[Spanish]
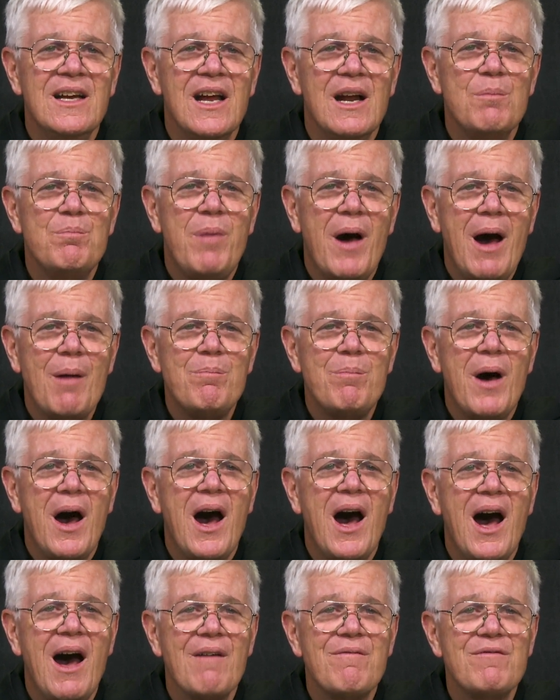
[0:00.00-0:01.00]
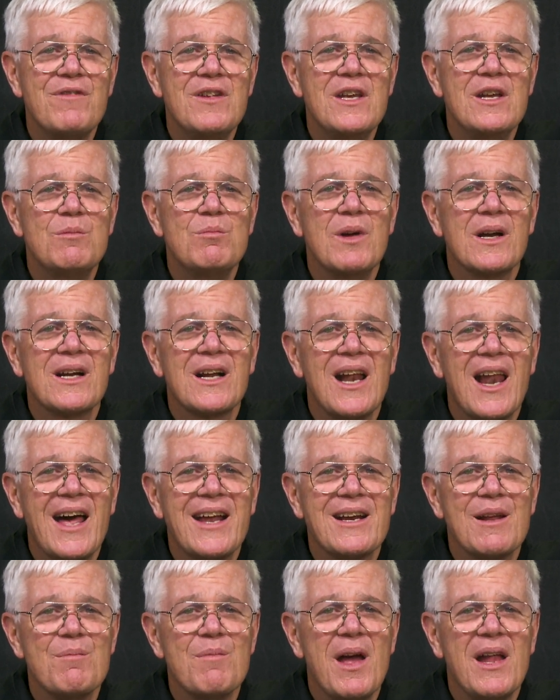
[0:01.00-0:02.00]
El Papa afirma
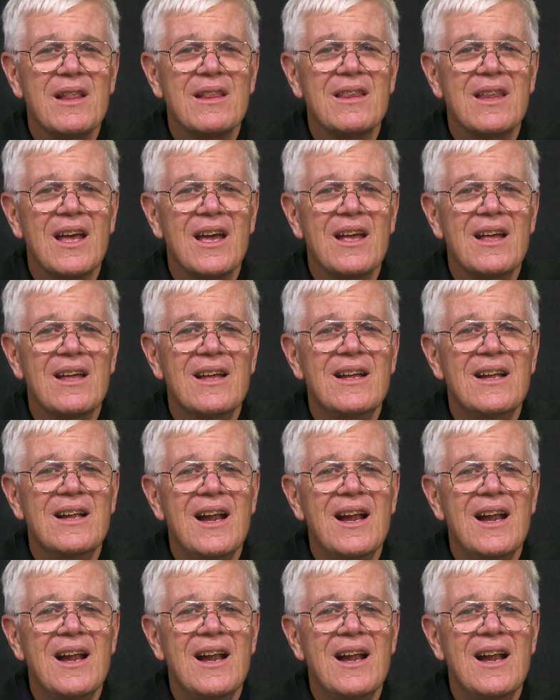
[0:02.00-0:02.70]
claramente,